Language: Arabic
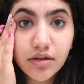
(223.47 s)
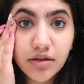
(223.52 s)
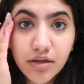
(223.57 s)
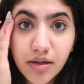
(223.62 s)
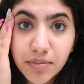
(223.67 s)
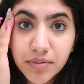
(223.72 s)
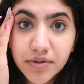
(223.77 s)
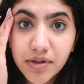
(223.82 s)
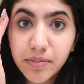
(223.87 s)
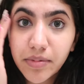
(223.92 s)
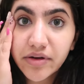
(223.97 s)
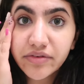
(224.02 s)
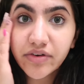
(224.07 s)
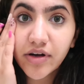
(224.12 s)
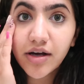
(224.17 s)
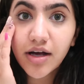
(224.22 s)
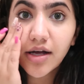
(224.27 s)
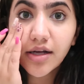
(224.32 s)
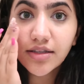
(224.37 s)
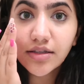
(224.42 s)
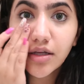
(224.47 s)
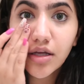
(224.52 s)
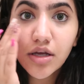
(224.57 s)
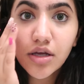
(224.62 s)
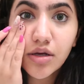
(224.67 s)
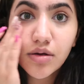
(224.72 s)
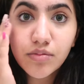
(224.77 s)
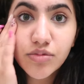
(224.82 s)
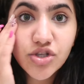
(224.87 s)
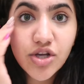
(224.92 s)
الطبطبه فقط
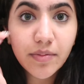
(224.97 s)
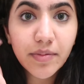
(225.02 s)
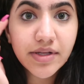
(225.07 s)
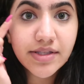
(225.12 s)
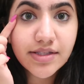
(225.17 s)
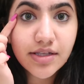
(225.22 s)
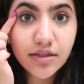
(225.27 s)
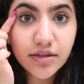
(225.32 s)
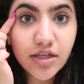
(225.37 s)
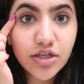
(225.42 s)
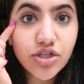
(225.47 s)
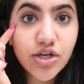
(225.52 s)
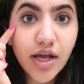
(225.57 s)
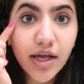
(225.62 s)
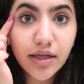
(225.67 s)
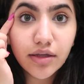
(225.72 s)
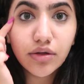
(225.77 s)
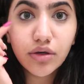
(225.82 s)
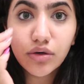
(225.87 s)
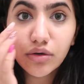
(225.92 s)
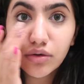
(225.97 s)
مشان ما تصير تجاعيد